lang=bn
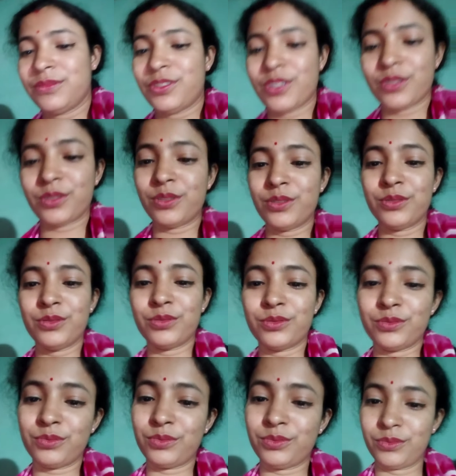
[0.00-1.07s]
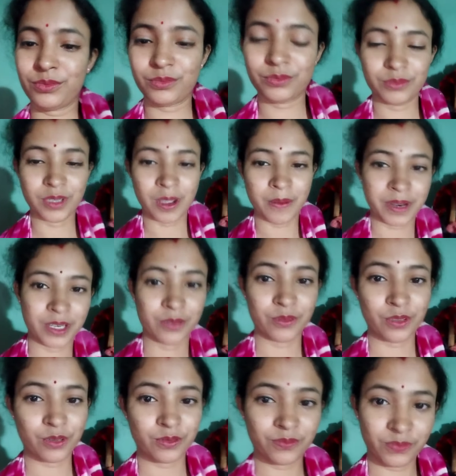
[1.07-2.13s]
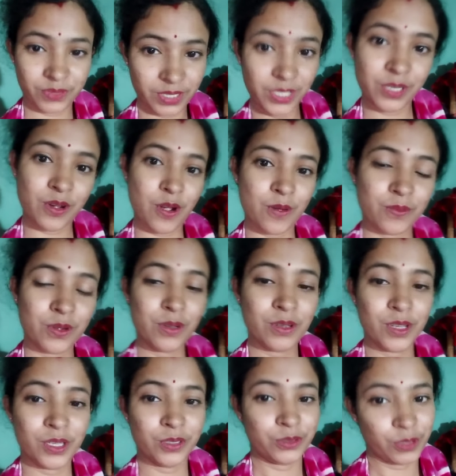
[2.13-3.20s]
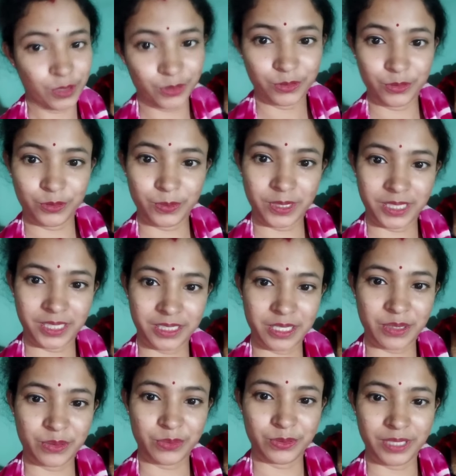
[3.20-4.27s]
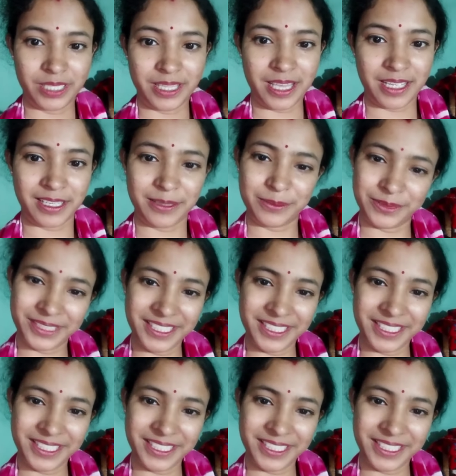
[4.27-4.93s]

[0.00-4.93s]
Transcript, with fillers: যখন আবার একটু যখন ফ্রি হব তখন তোমাদেরকে খুলে দেখাবো